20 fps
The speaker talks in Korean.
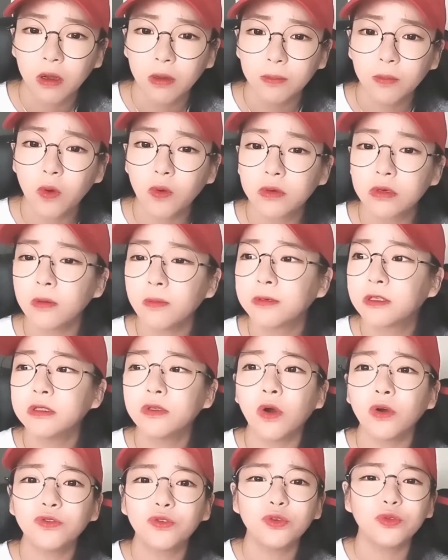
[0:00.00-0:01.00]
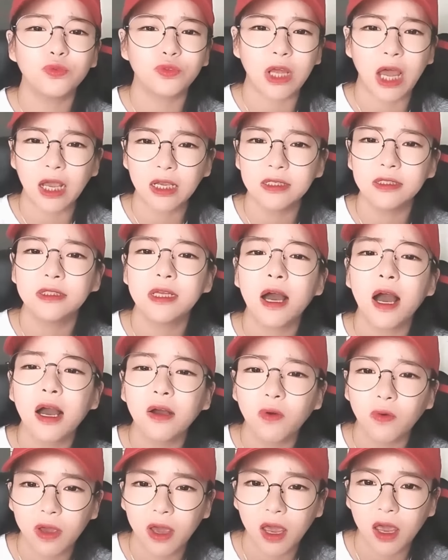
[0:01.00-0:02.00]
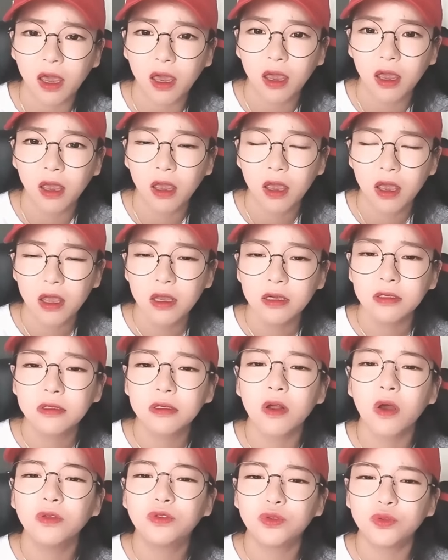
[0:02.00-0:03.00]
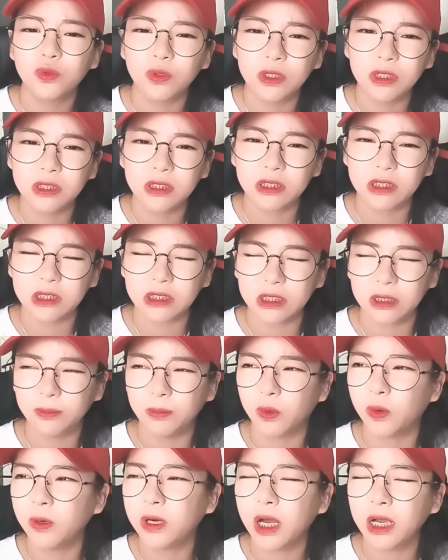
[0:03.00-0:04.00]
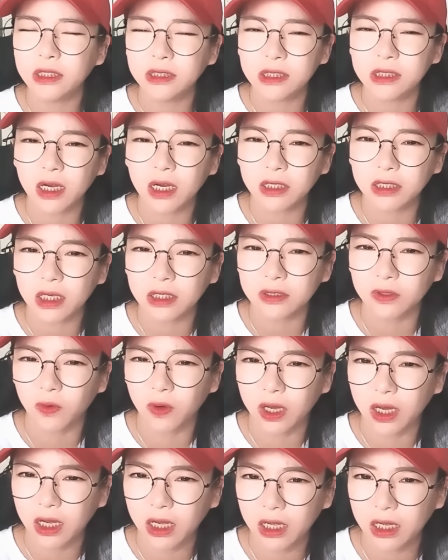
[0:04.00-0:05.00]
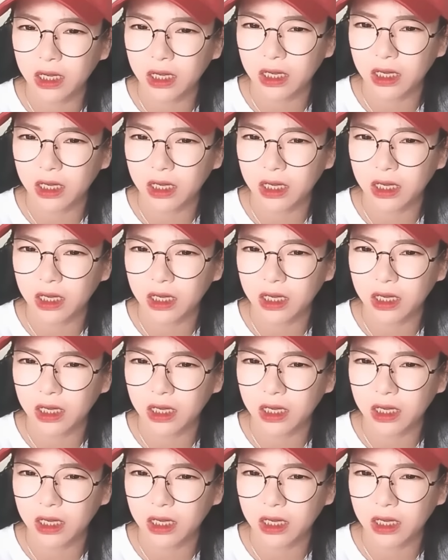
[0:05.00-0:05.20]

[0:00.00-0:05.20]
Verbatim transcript: 뭐 그럼 그것들도 다 이상한 거게 그럴 수도 있지 뭐가 이상하다는 거야